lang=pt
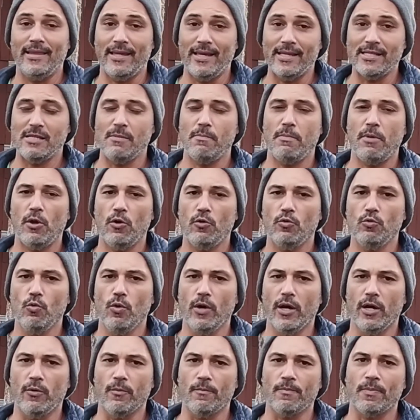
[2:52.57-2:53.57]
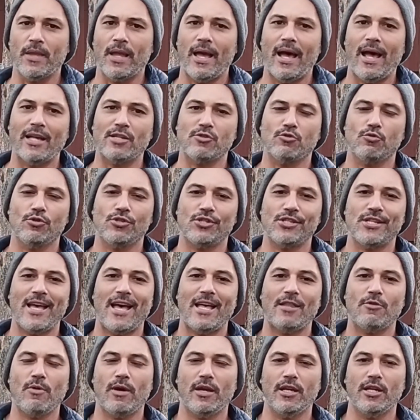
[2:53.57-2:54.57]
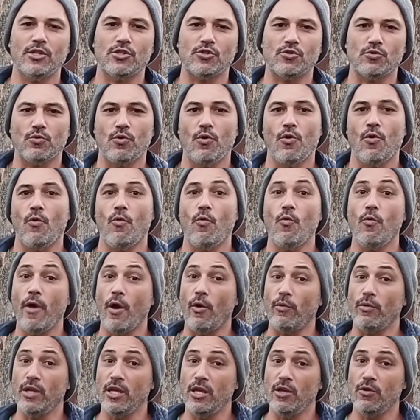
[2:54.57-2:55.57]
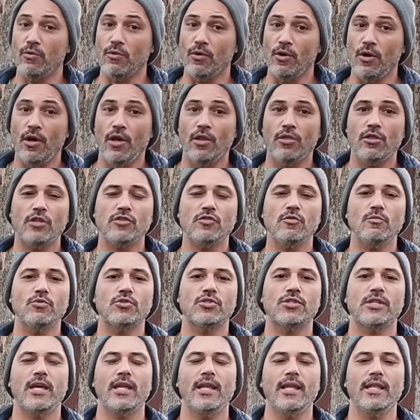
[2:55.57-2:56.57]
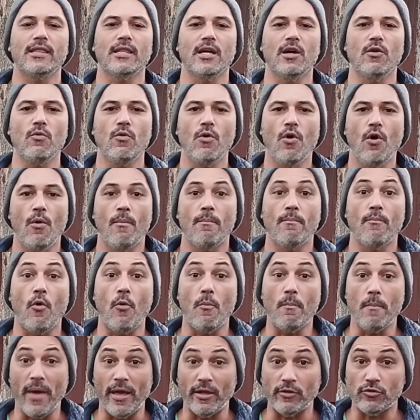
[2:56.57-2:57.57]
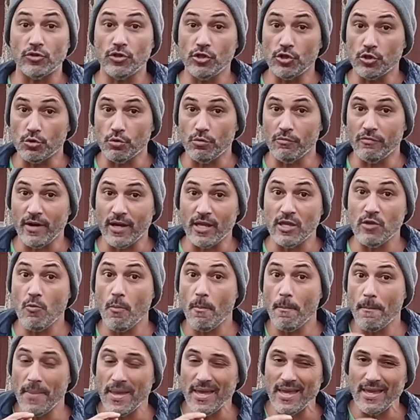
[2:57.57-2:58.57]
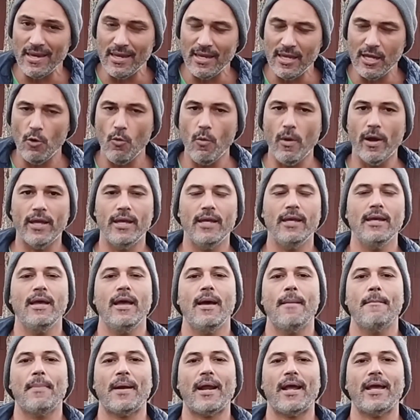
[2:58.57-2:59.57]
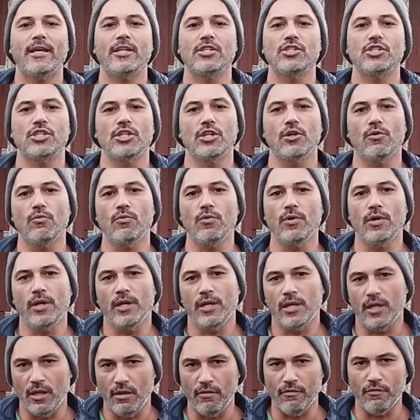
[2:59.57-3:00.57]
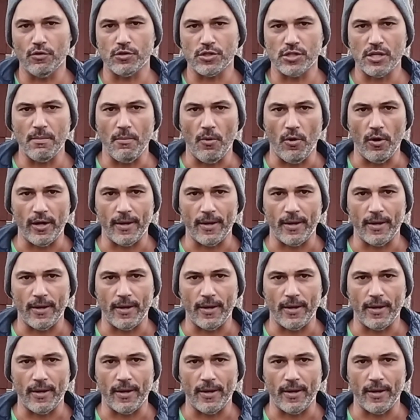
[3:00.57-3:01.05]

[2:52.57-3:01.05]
nesse período do ano, associado a isso o El Ninho, nós vamos ter então momentos de chuva e um perigo aí para a região que você